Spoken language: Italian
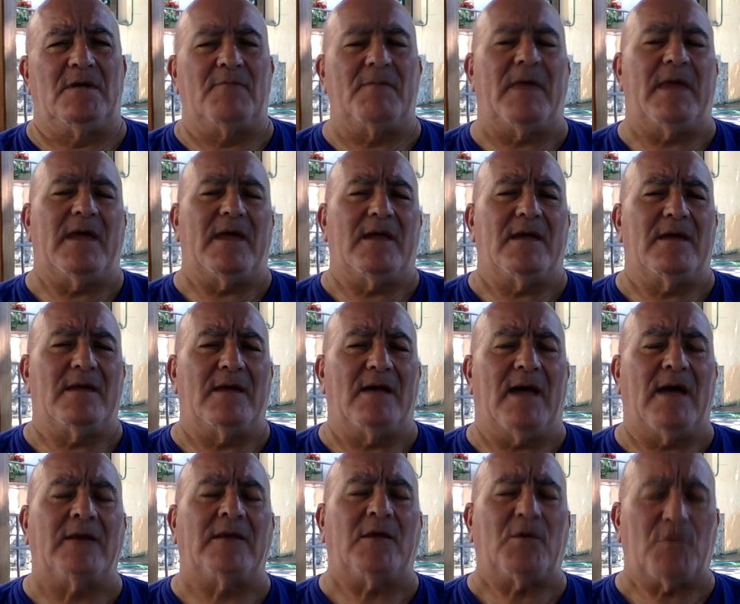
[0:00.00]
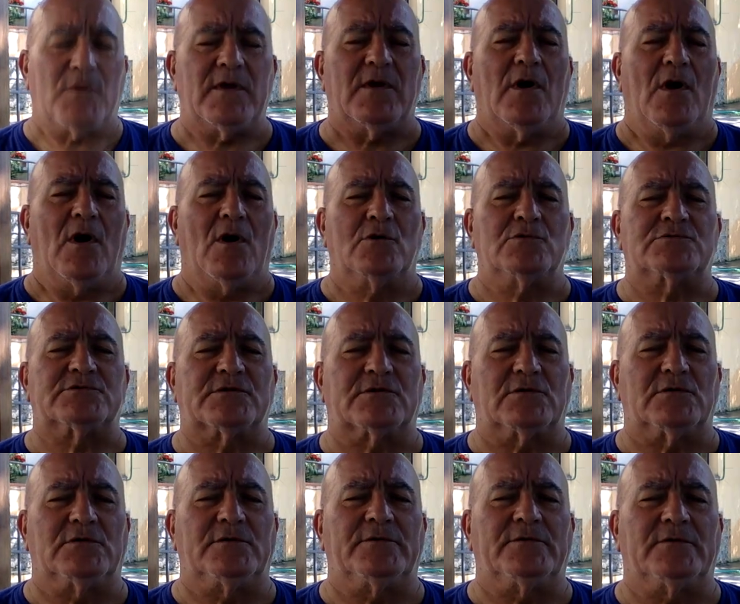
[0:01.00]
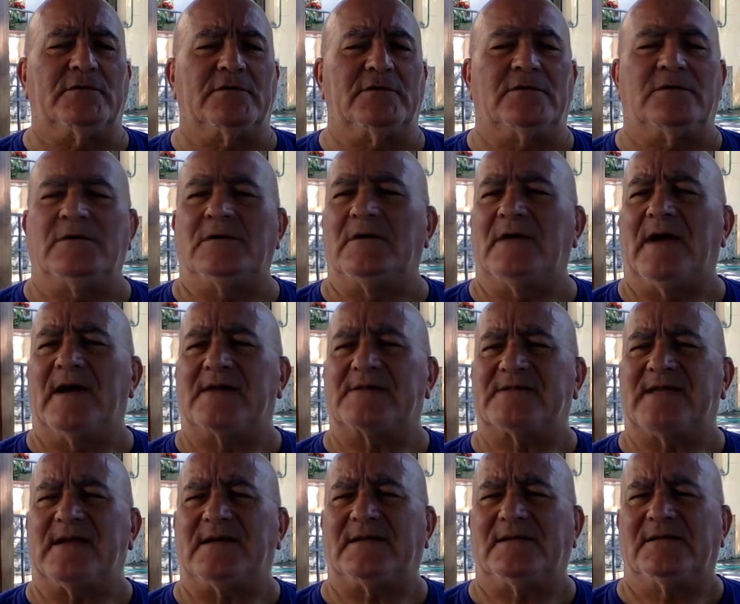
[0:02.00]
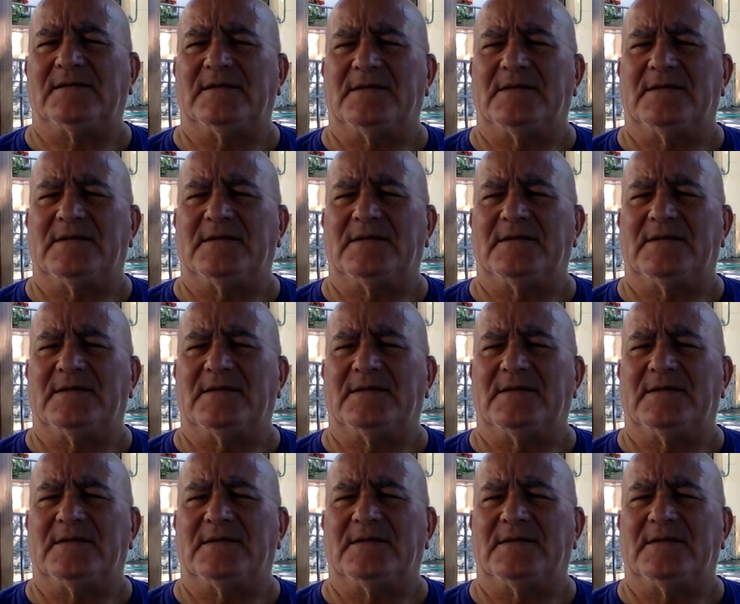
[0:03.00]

Beh, anche qui ho un secondo hashtag